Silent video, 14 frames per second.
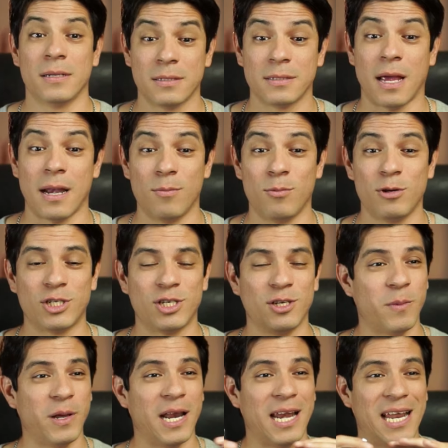Sale muy chido,
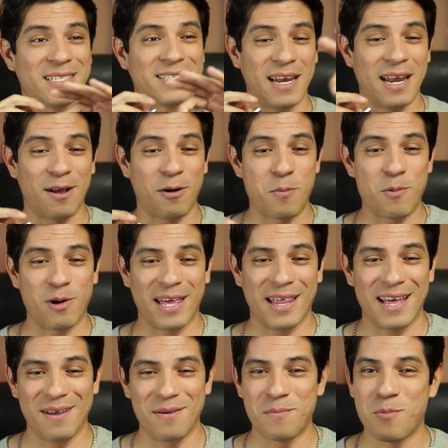miren la estela cómo
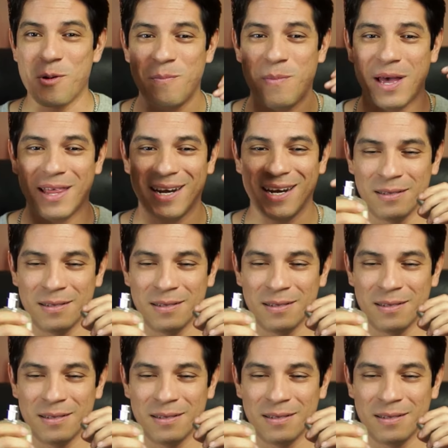queda, muy padre.